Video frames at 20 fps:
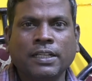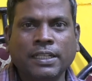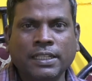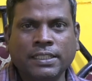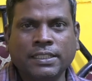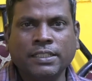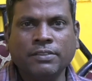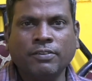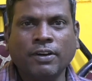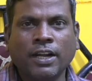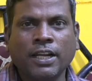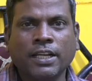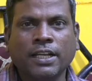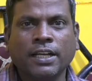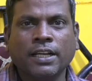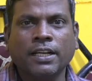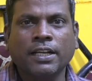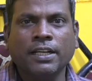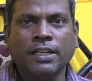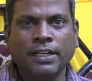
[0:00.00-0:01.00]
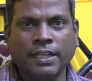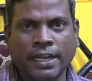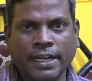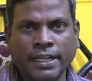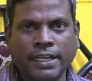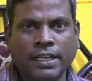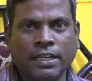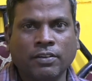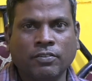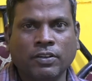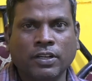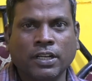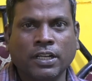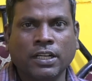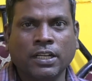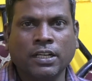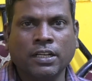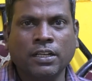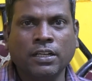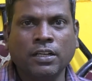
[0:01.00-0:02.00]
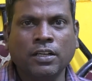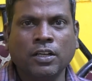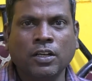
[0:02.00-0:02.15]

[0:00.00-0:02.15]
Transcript: ஈஸி வாழ்க்கை நினைக்கிறவங்களுக்கு